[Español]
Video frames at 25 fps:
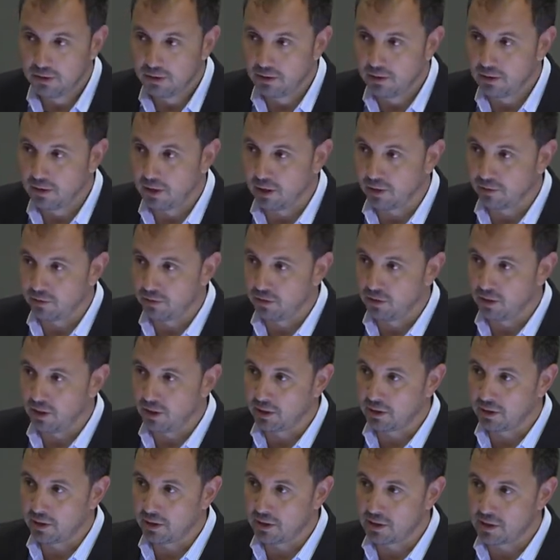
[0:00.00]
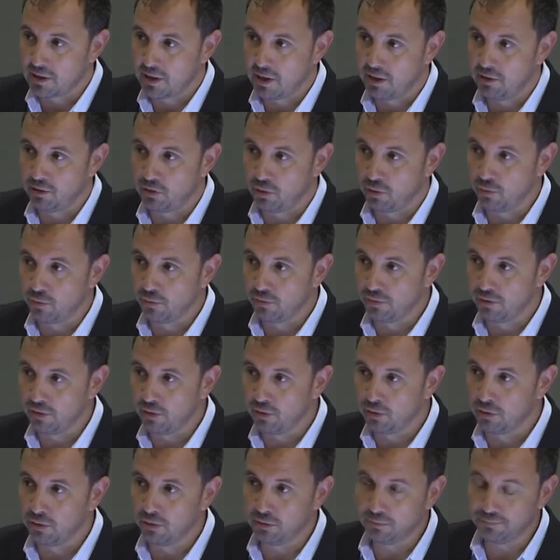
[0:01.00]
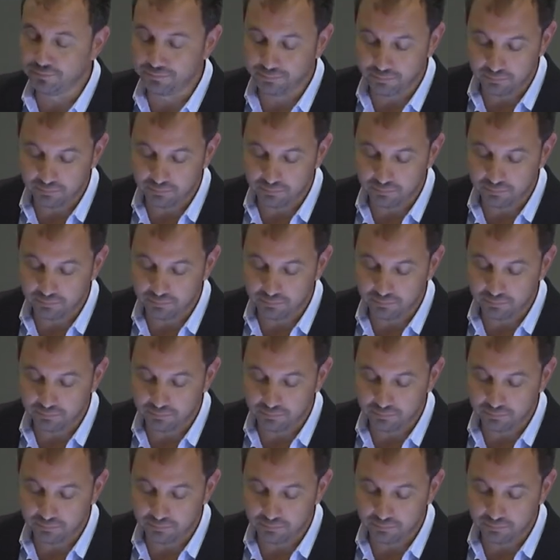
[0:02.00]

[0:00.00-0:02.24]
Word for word: El de la acción directa que se ha introducido,